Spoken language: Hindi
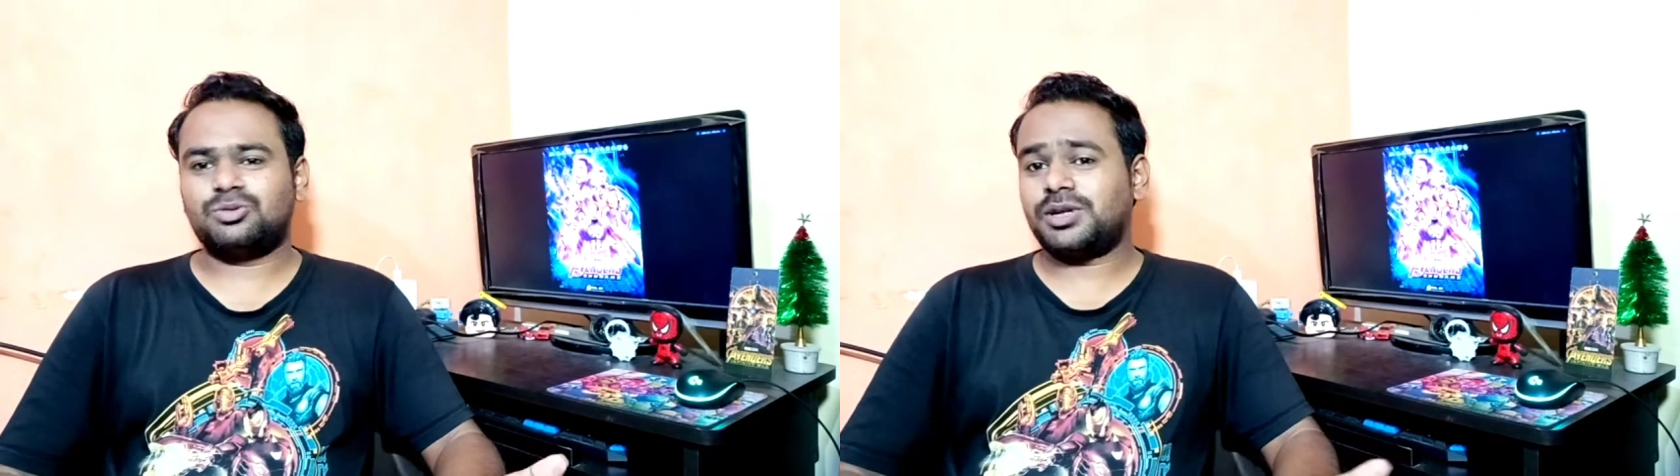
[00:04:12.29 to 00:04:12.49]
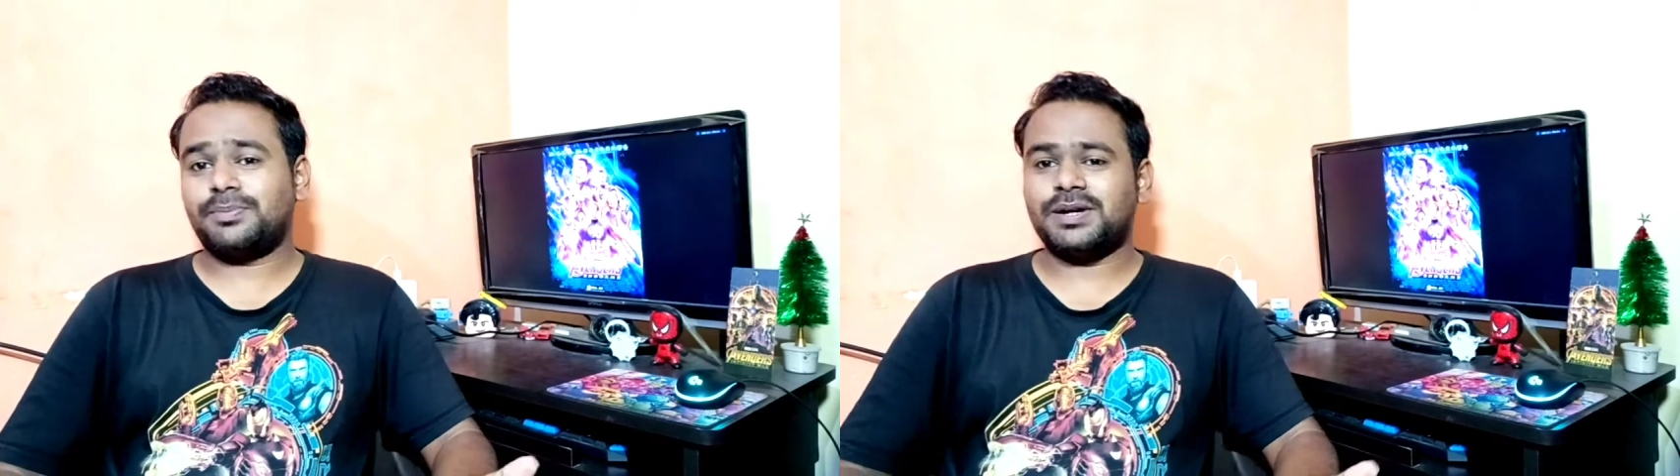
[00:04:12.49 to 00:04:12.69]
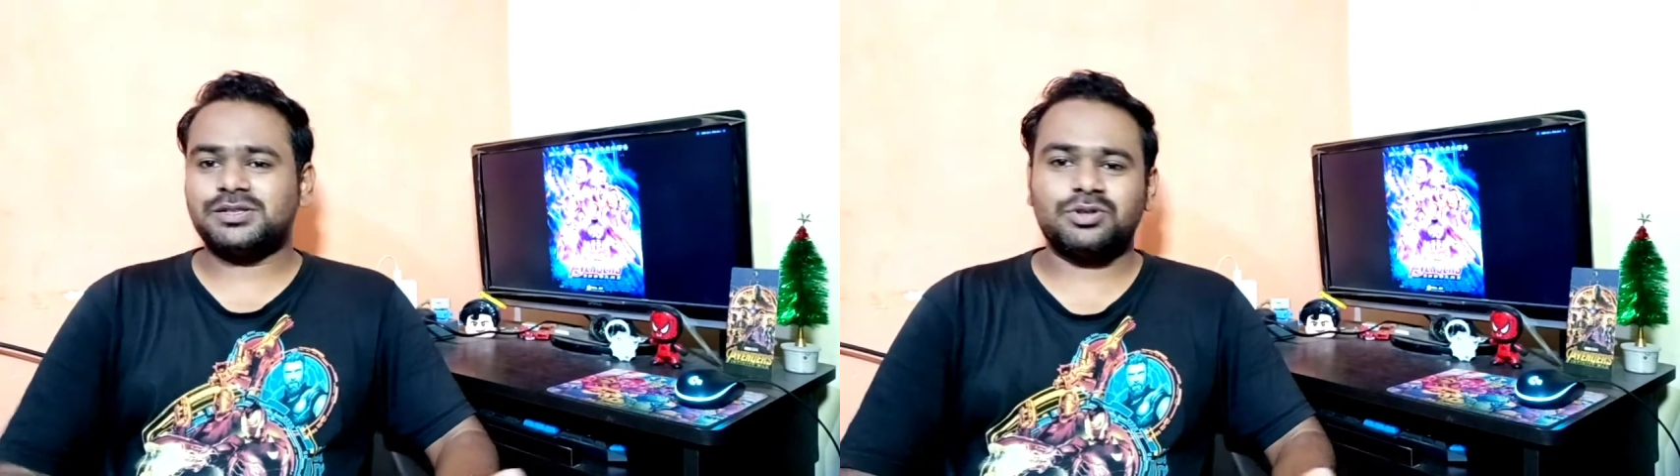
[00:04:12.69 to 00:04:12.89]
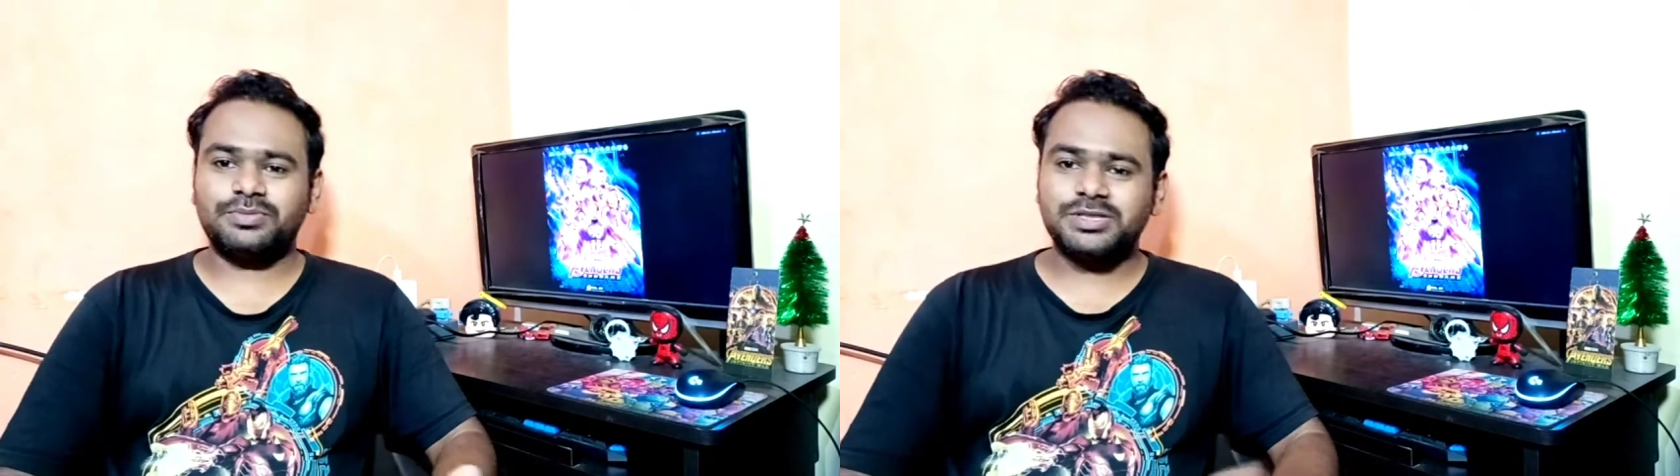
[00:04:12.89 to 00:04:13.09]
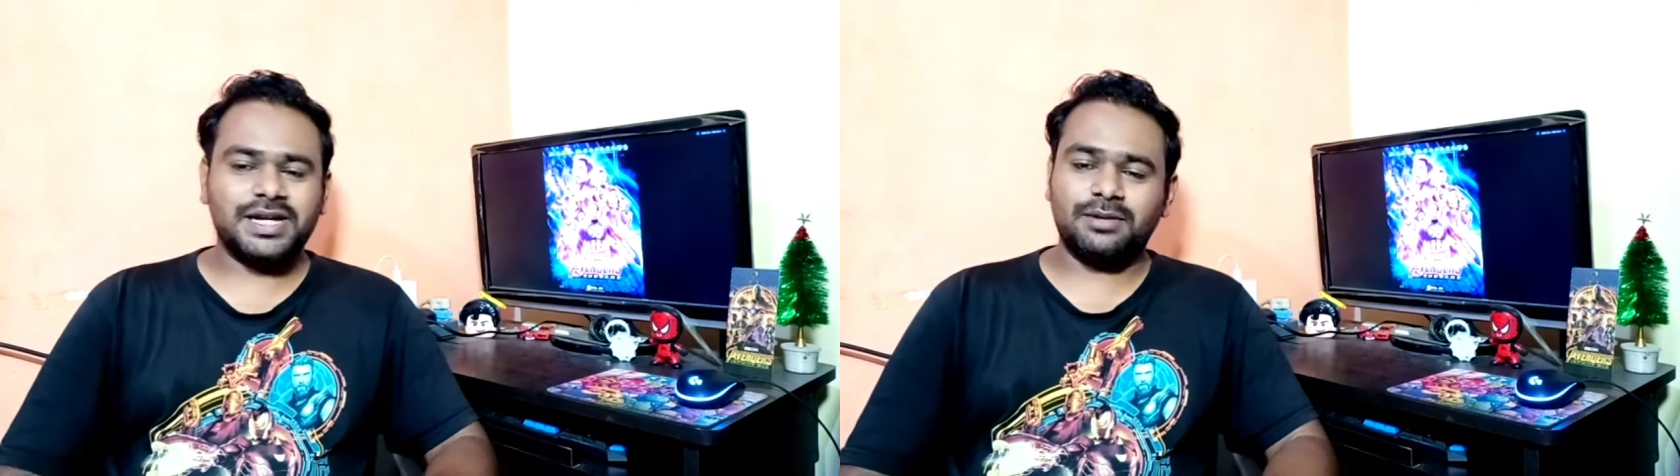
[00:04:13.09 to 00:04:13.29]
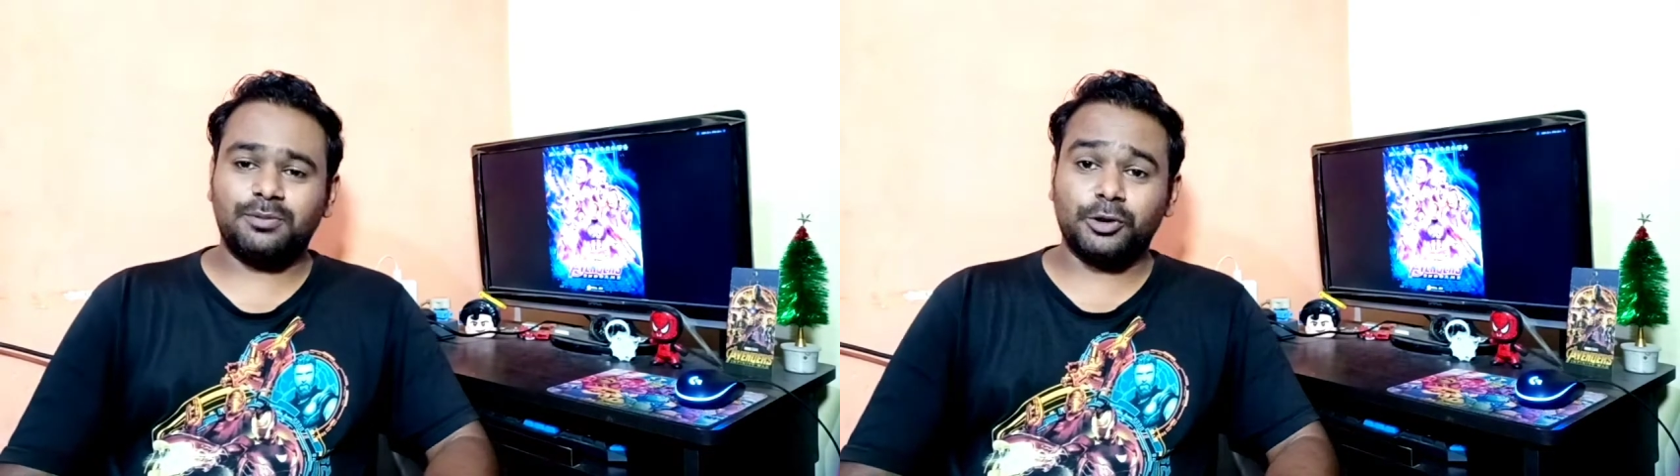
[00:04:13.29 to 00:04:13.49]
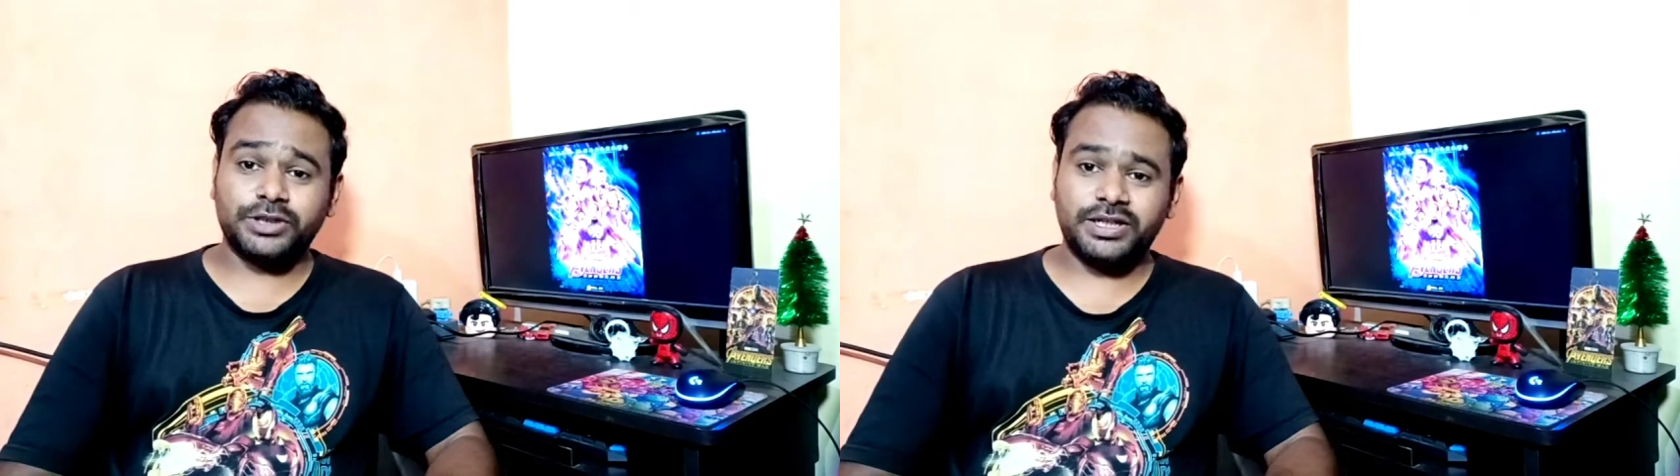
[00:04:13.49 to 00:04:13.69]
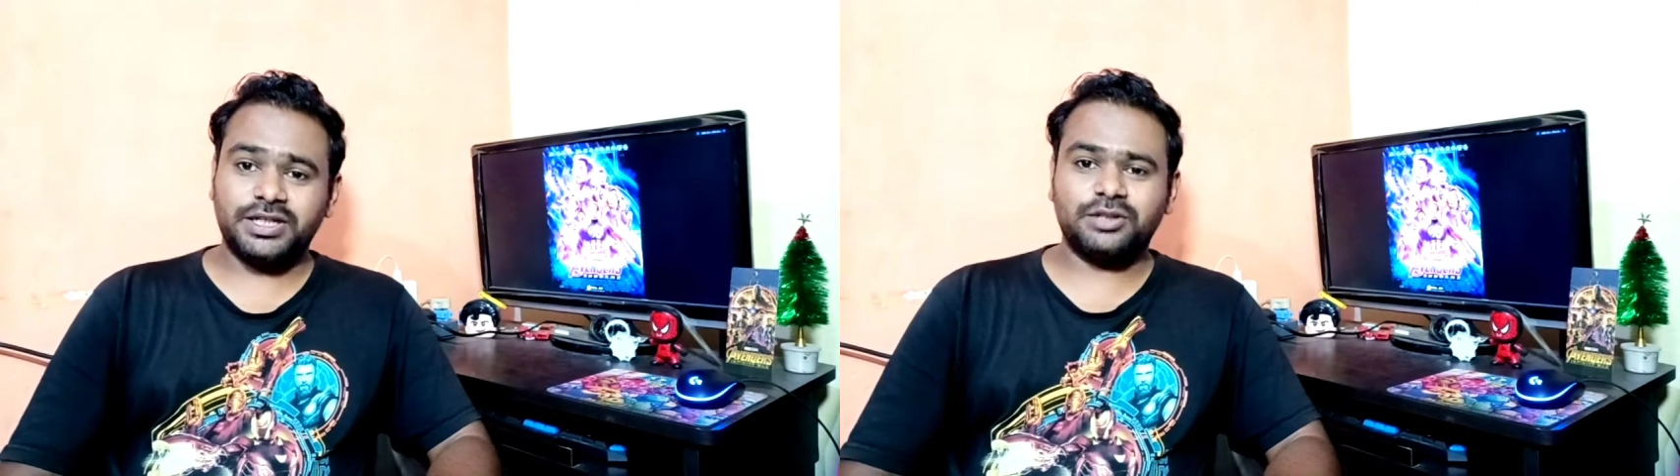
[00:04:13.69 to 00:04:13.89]
के पास तो अभी चैनल
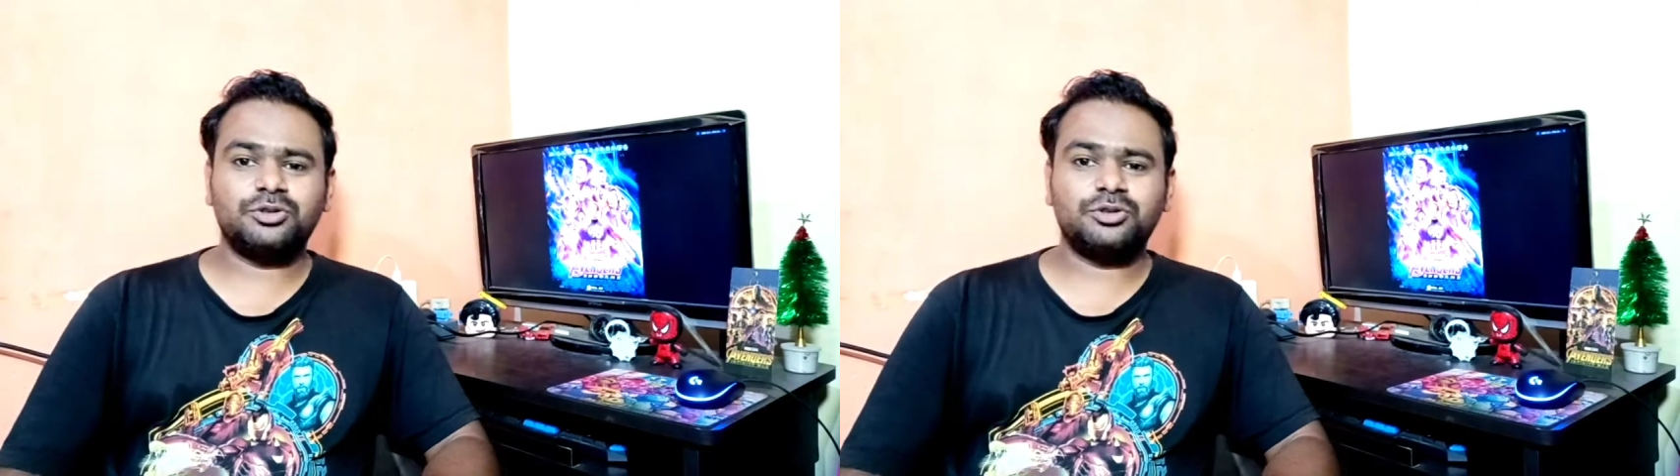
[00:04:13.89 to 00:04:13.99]
पहुँचा नहीं है